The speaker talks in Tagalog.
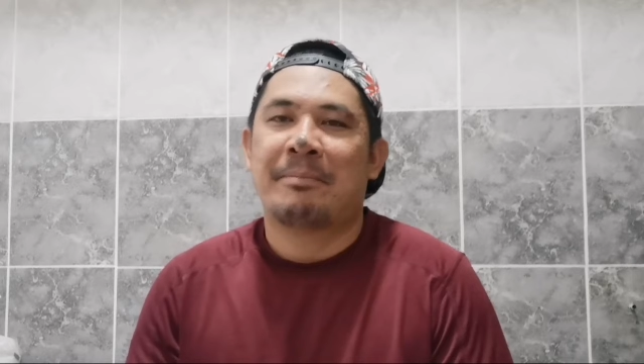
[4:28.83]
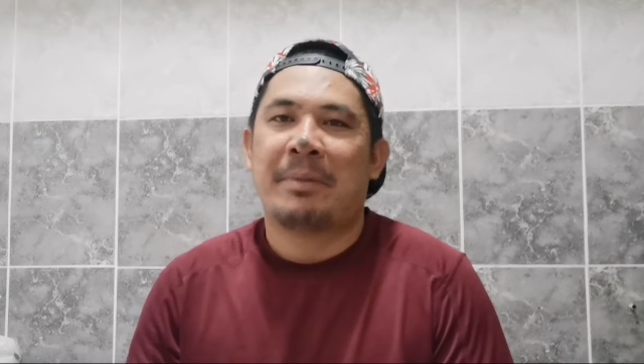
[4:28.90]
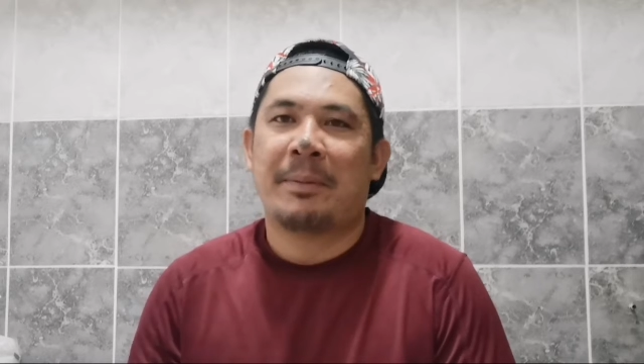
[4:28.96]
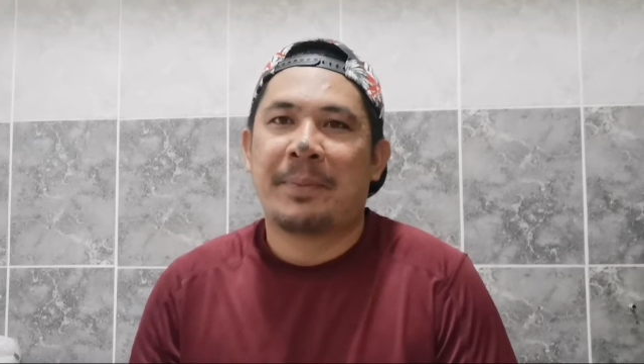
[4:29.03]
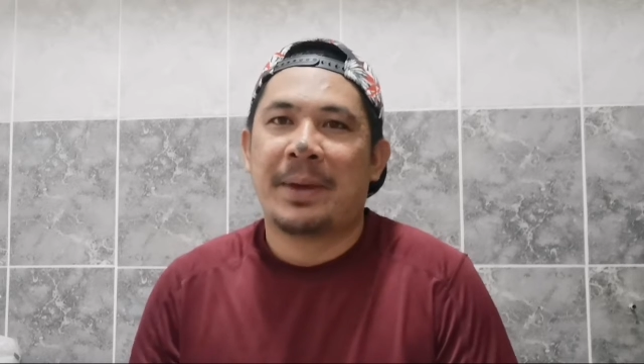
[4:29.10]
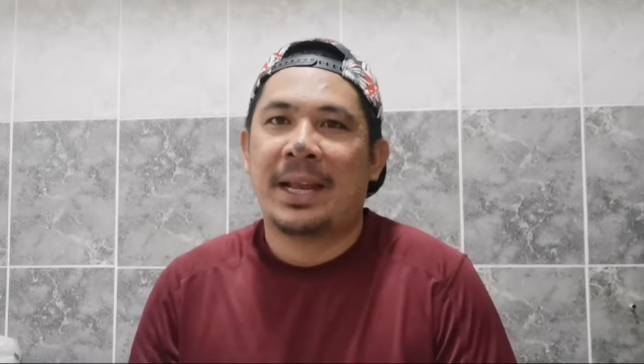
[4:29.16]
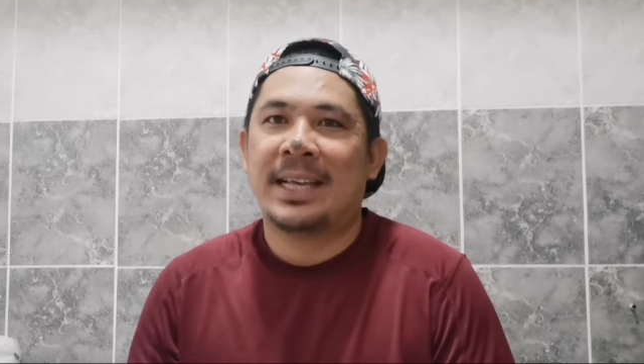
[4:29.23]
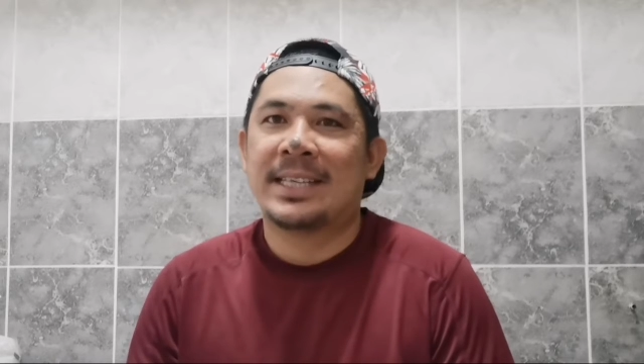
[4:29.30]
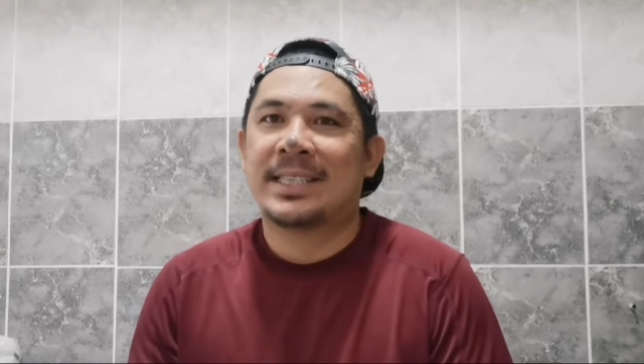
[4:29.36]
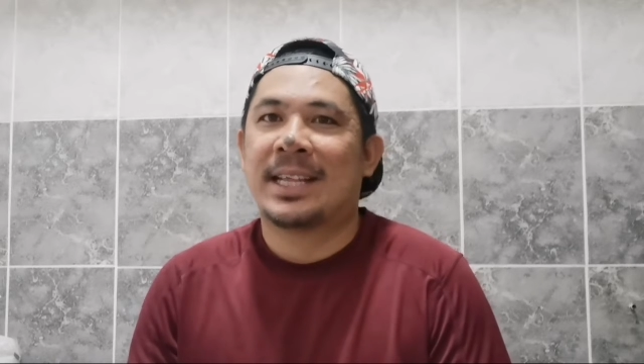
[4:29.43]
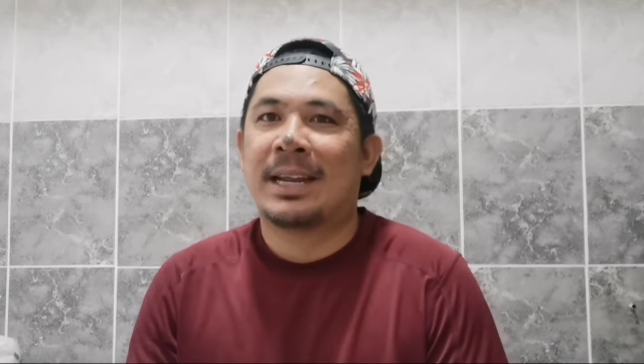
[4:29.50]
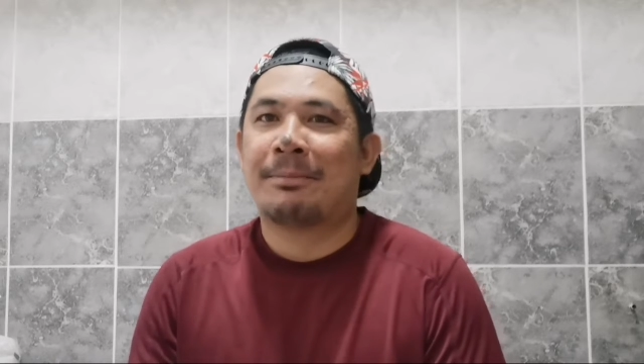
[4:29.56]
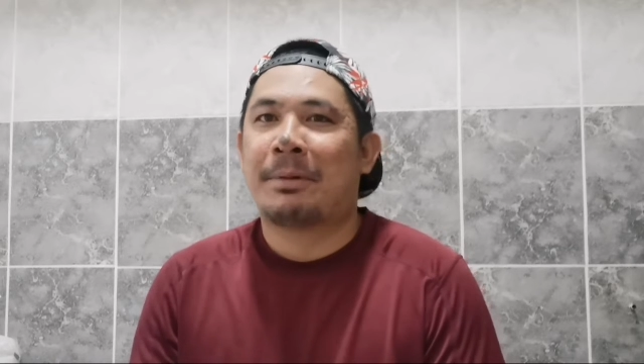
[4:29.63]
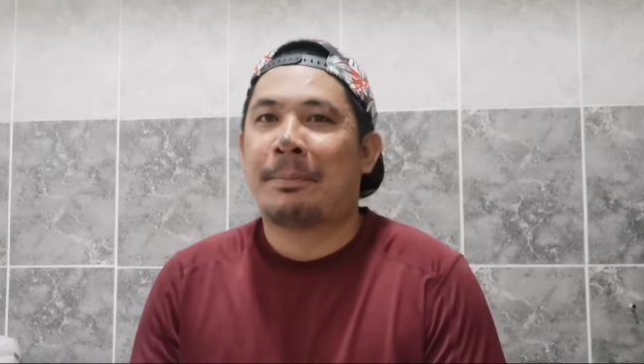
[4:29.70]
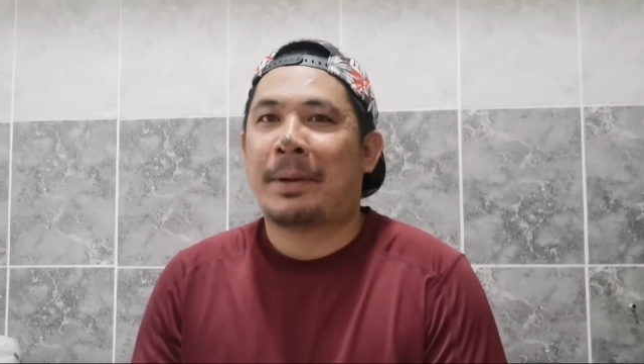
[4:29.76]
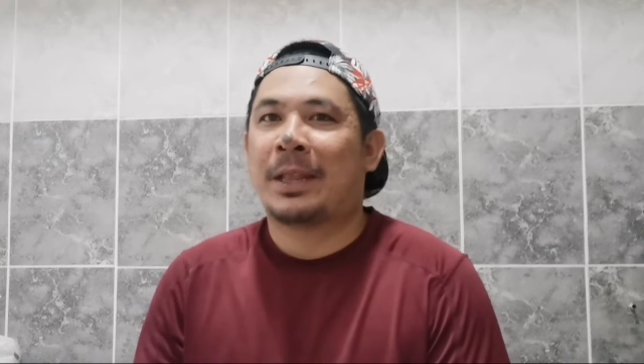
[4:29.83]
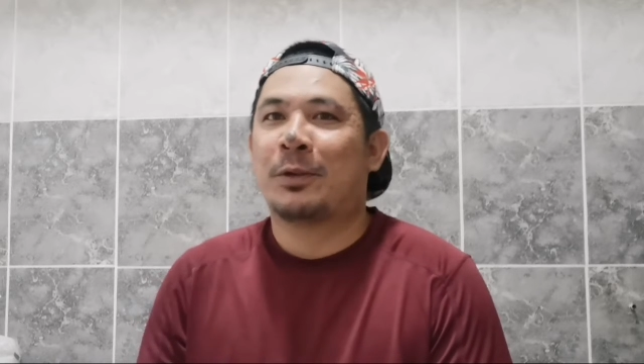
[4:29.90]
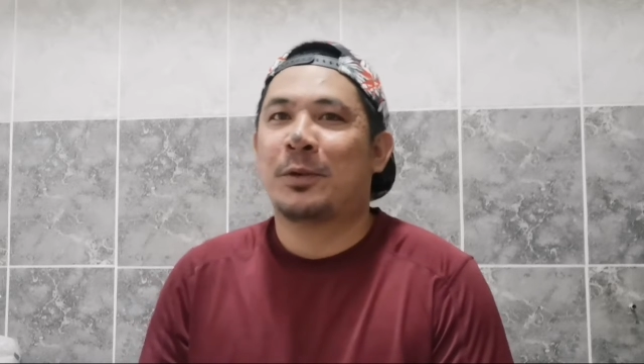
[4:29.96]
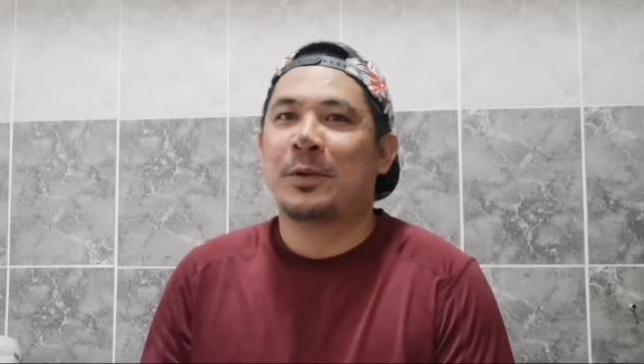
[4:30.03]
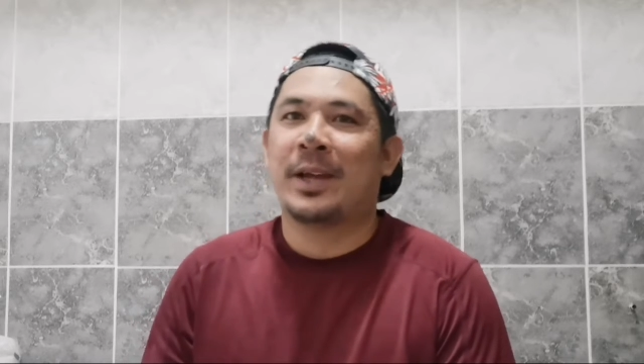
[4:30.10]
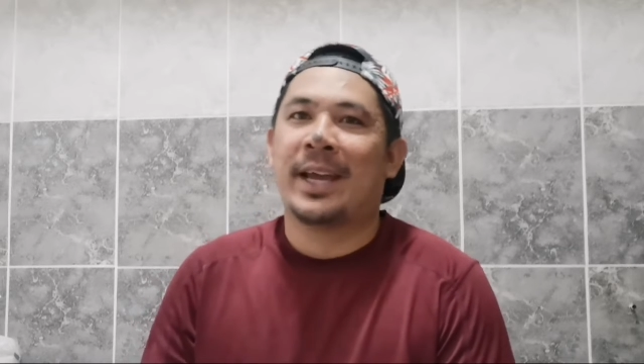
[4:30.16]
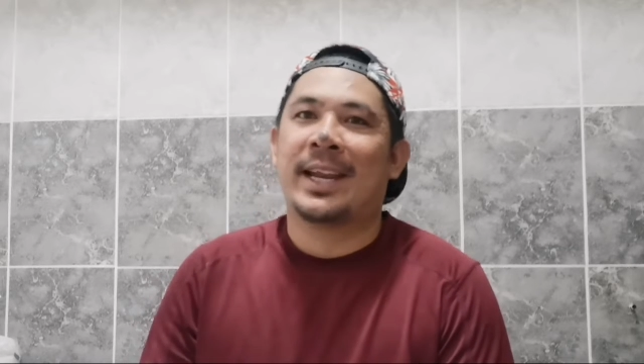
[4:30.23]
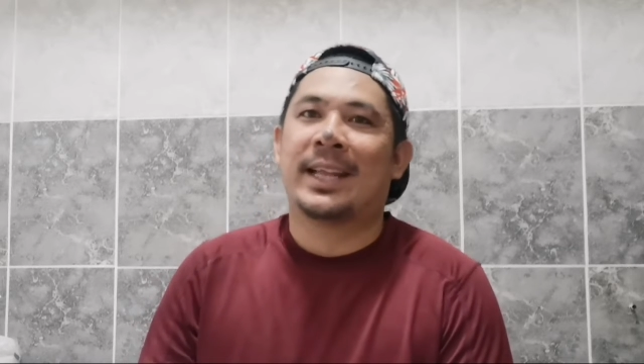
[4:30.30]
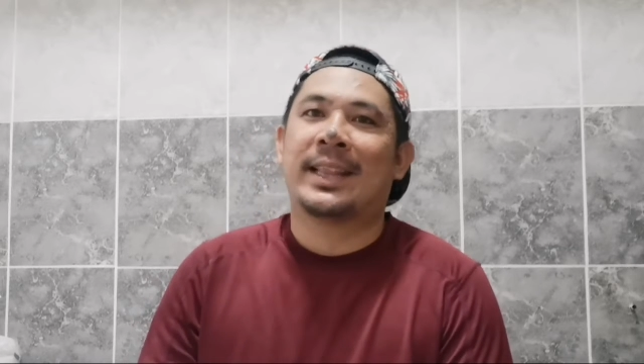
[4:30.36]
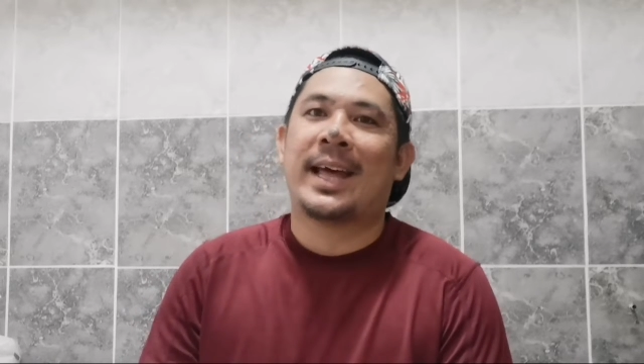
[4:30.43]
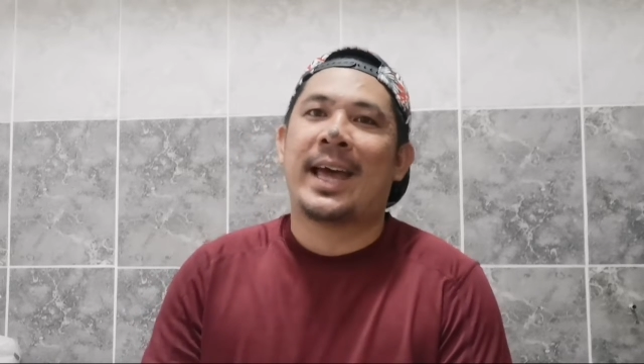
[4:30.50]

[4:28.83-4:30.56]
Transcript: papilis na nagpapatunay na